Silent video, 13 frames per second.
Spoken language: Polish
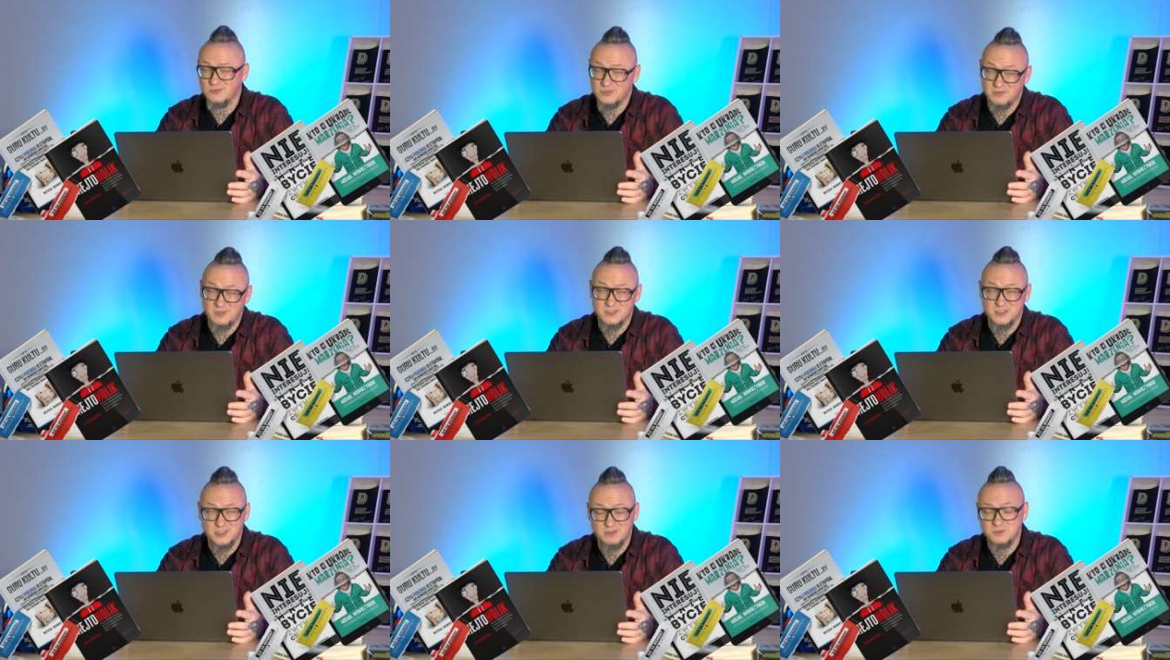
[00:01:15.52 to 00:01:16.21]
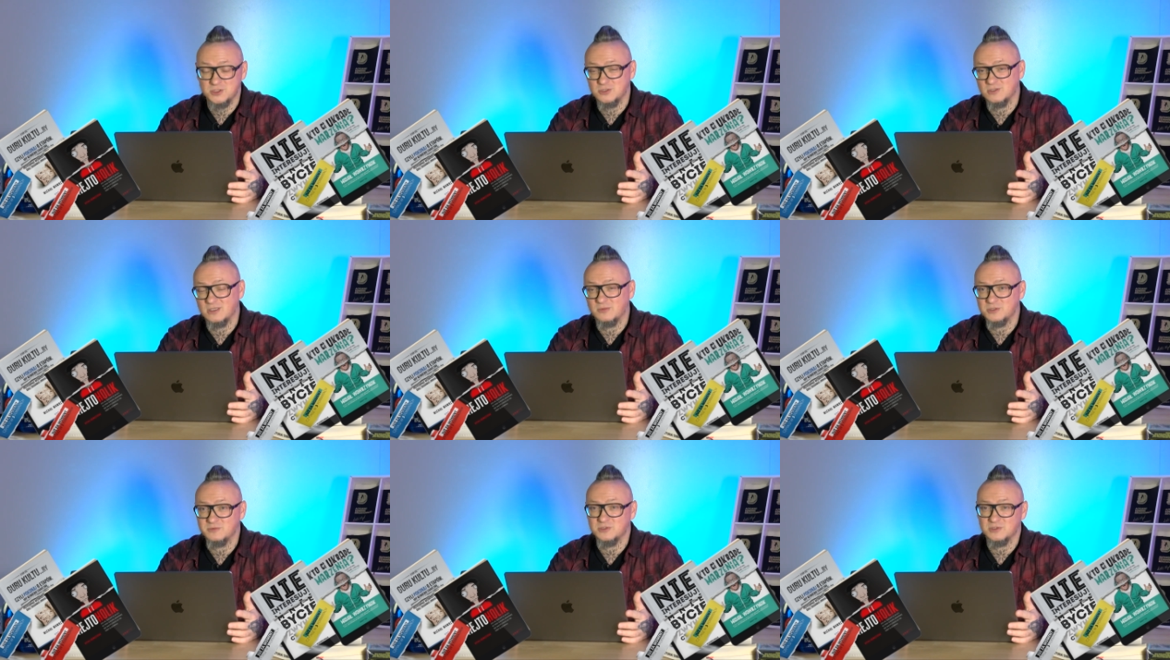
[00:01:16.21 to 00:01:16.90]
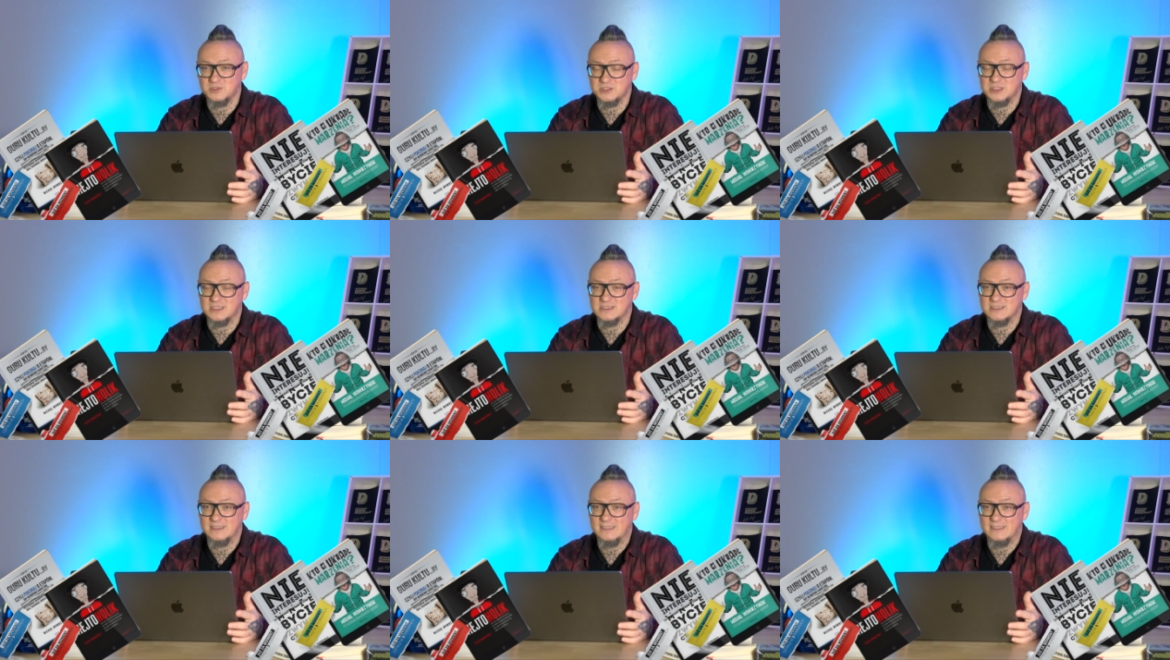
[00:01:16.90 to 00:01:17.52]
bo już chyba jest 70 albo 80 tysięcy.